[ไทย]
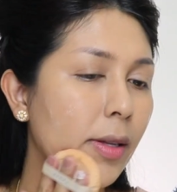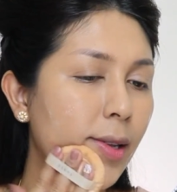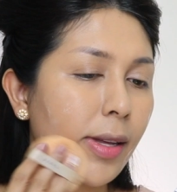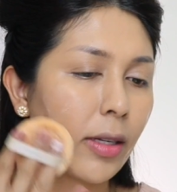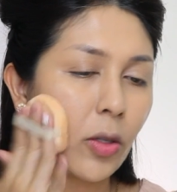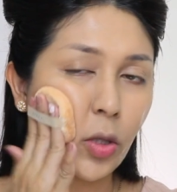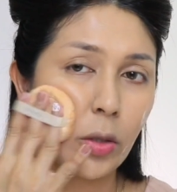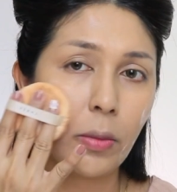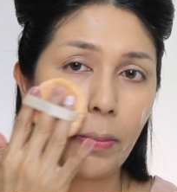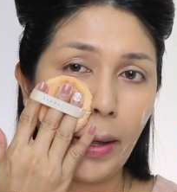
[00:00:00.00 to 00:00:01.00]
อ่ากด
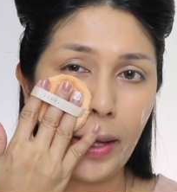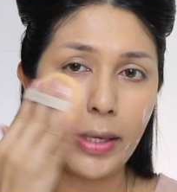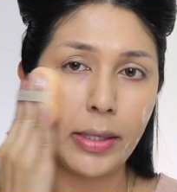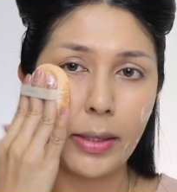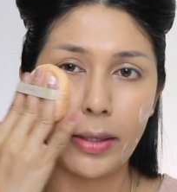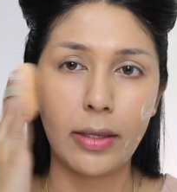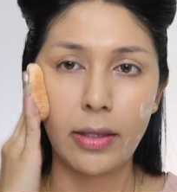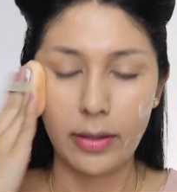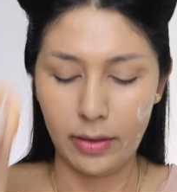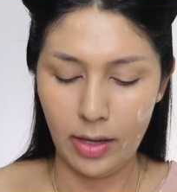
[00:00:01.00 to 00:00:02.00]
ลงไป
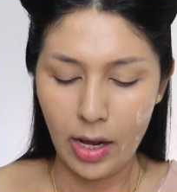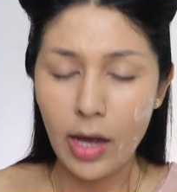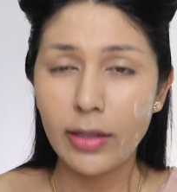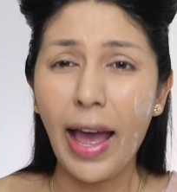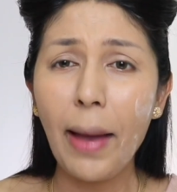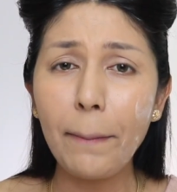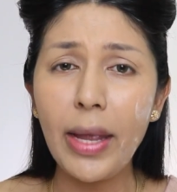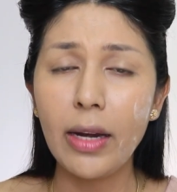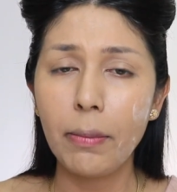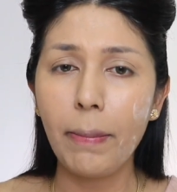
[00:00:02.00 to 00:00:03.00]
ถ้า
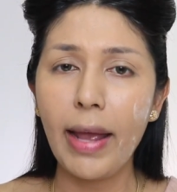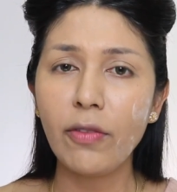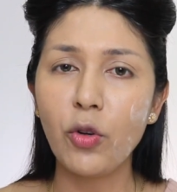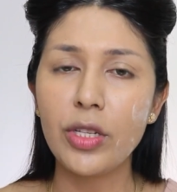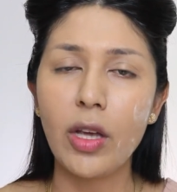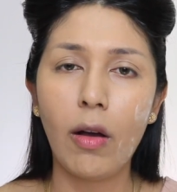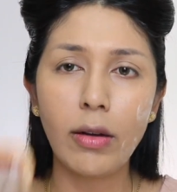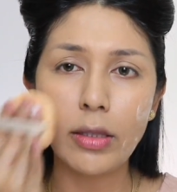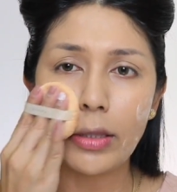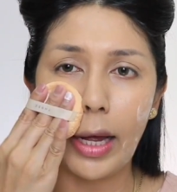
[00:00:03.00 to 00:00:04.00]
เป็นแป้งฝุ่นยี่ห้อ
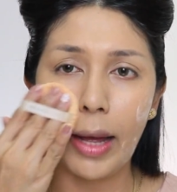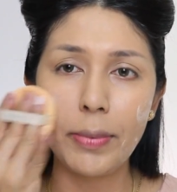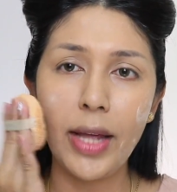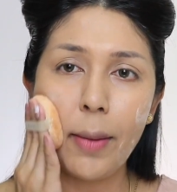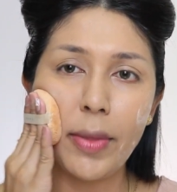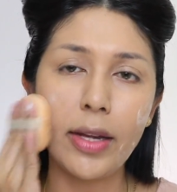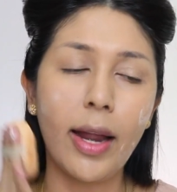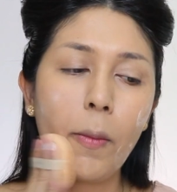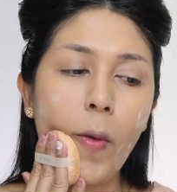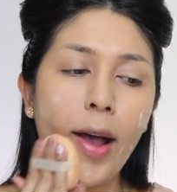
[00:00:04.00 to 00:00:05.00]
อื่นนะคะพี่อ้ำแนะ
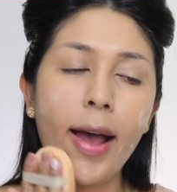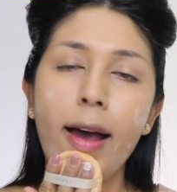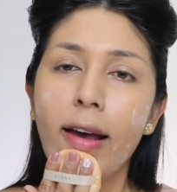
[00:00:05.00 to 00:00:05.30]
นำว่า